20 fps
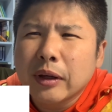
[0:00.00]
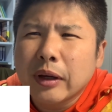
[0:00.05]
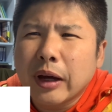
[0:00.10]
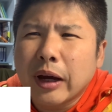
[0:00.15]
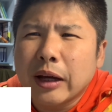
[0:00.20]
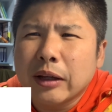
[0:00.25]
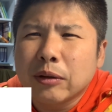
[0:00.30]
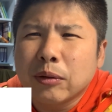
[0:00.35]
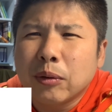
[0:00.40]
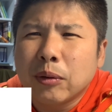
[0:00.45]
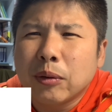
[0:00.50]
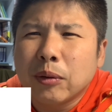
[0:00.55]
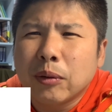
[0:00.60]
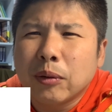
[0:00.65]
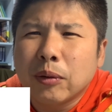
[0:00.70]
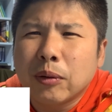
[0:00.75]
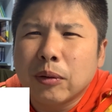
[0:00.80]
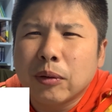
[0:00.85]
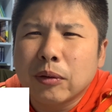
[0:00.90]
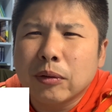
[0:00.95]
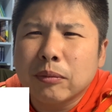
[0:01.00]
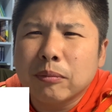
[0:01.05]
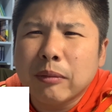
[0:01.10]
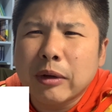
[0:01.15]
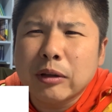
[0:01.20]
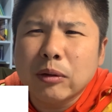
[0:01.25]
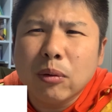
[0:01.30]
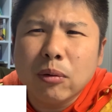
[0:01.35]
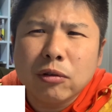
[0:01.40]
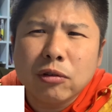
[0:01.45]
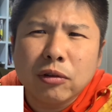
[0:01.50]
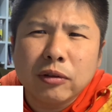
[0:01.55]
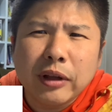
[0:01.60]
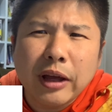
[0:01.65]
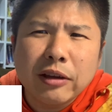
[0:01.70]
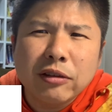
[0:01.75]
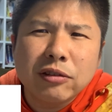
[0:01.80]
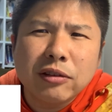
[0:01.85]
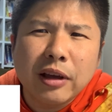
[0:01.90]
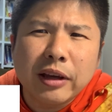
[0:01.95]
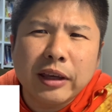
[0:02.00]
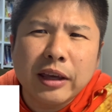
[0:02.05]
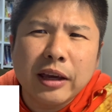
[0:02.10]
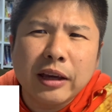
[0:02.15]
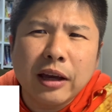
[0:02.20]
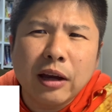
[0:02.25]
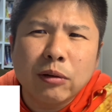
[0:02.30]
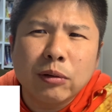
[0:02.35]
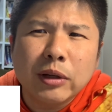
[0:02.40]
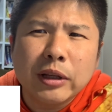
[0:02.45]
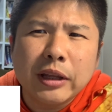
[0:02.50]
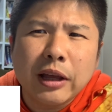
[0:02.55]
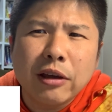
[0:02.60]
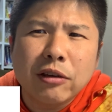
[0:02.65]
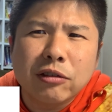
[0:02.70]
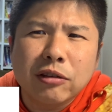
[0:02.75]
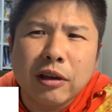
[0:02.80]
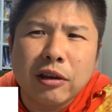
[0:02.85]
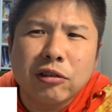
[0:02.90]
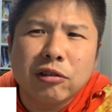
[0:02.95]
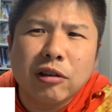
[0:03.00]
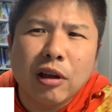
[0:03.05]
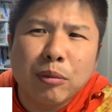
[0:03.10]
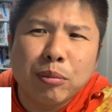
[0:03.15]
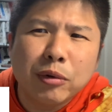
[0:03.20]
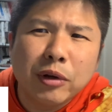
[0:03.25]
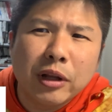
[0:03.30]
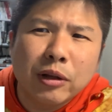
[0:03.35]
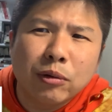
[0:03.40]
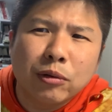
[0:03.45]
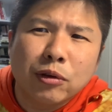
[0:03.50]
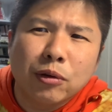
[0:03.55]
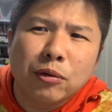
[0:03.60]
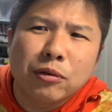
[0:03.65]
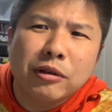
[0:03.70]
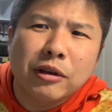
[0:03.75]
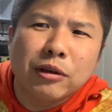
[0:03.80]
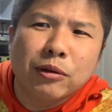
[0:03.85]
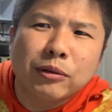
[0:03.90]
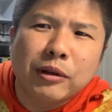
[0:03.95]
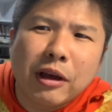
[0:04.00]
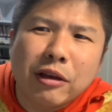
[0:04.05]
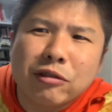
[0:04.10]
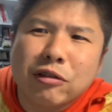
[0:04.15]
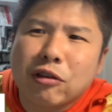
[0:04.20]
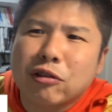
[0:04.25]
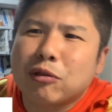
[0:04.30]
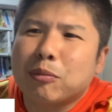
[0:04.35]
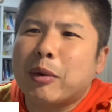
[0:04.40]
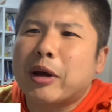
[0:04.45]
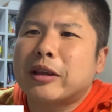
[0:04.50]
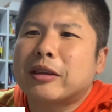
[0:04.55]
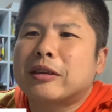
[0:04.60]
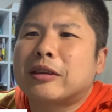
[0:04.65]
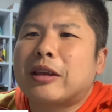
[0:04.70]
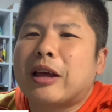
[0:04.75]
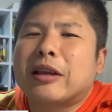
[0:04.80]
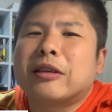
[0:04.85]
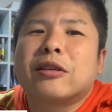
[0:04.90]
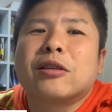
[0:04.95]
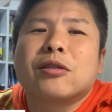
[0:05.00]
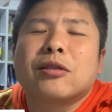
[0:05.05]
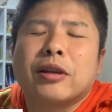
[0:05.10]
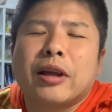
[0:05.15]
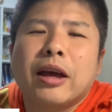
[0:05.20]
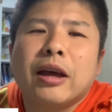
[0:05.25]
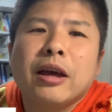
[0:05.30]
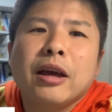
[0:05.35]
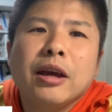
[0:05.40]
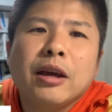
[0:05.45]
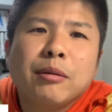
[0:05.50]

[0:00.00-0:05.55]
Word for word: あのー、まあ、当初出した計画に対して下振れの業績を出してしまったんですね。